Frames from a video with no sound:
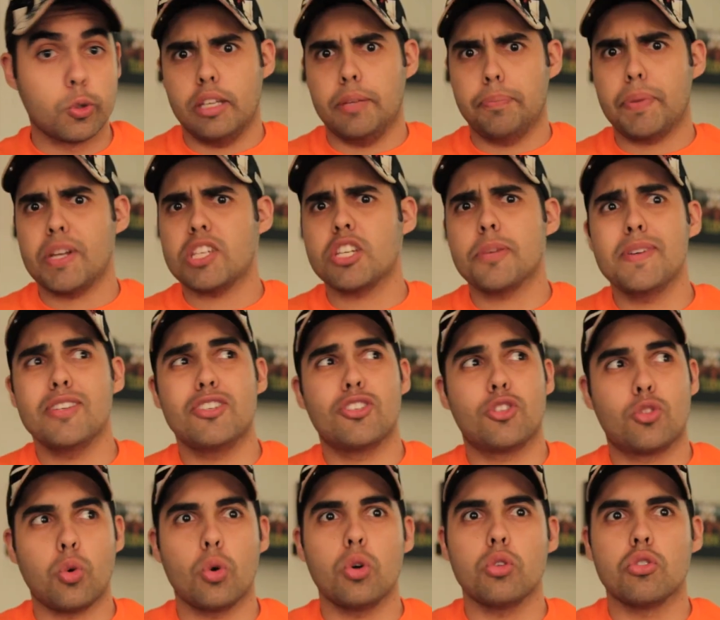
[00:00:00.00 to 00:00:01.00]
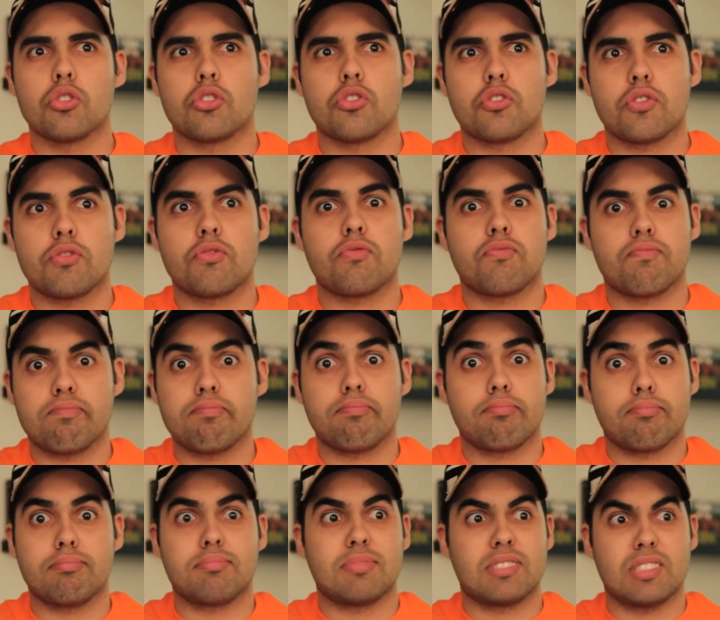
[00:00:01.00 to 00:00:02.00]
E praticamente todos
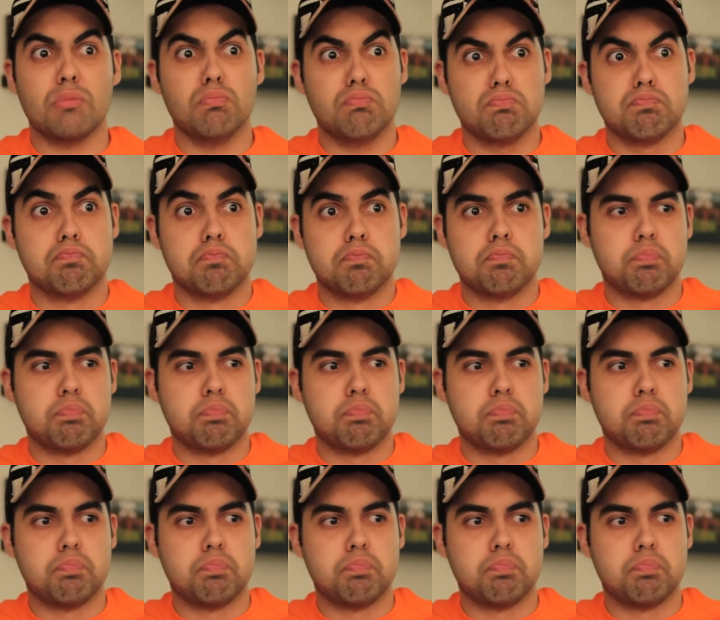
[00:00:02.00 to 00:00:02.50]
são